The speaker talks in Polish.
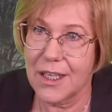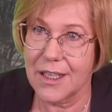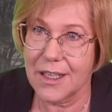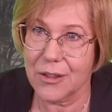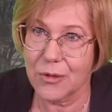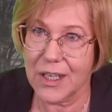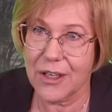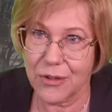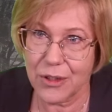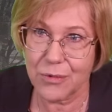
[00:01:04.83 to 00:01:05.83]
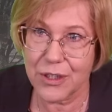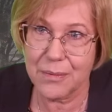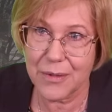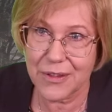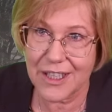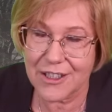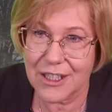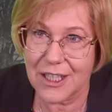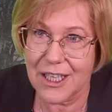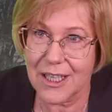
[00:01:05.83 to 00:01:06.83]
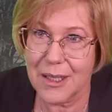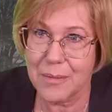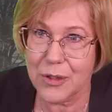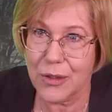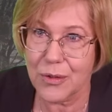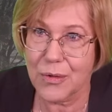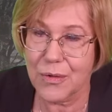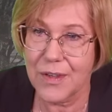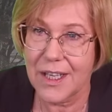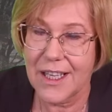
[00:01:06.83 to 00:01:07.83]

y, którego się uczymy od naszych y, przodków,